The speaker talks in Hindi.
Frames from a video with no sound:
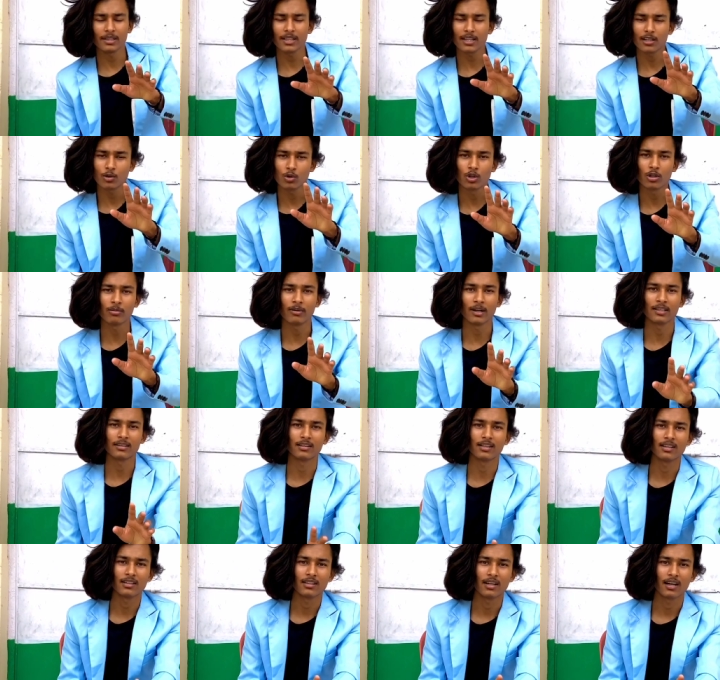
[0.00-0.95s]
बेटा कोई बात
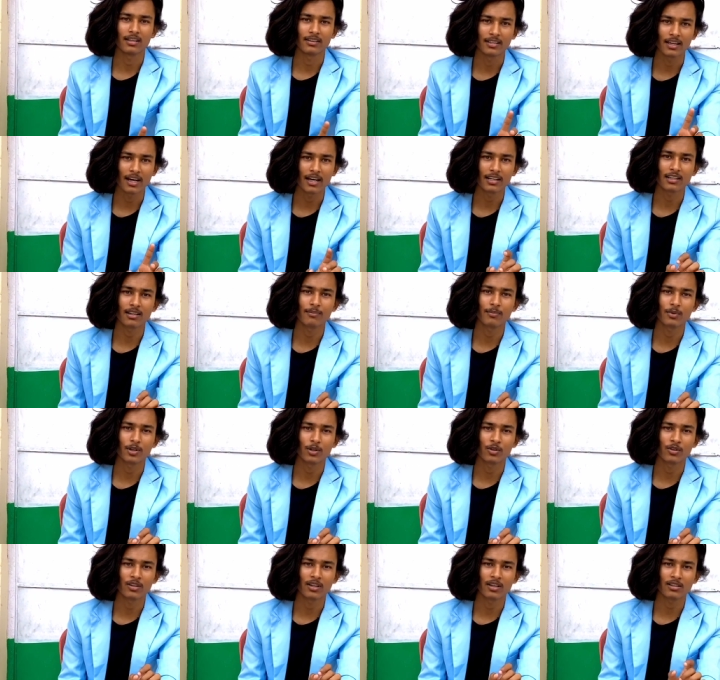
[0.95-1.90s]
नहीं हथियार का
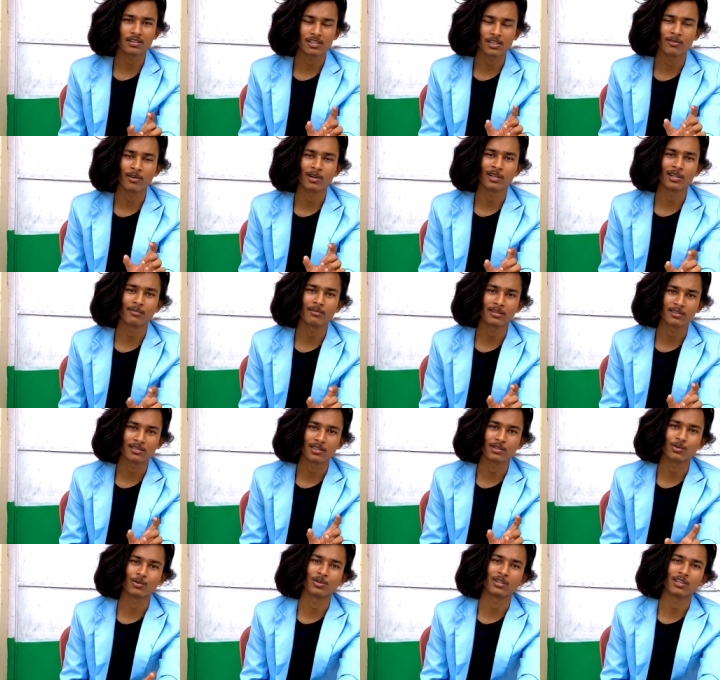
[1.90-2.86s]
प्रयोग ना जवानी में
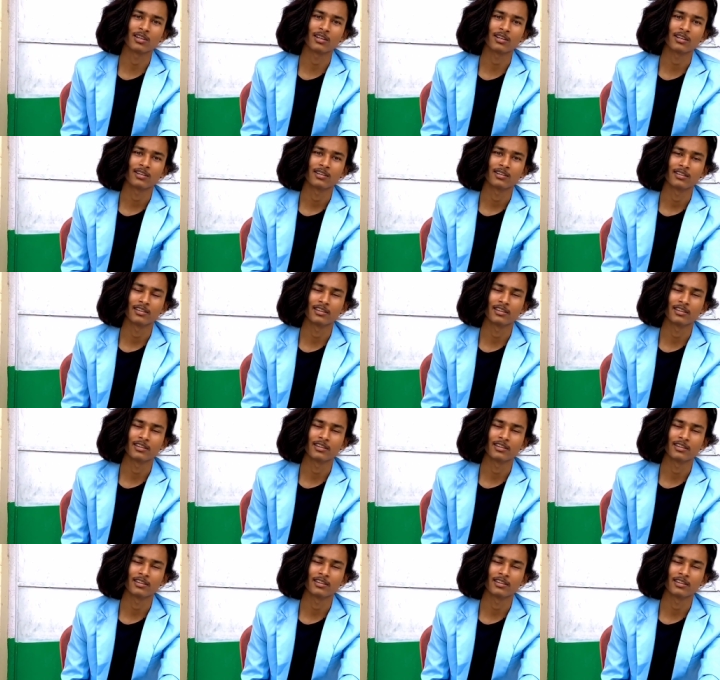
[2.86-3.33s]
जरूरी है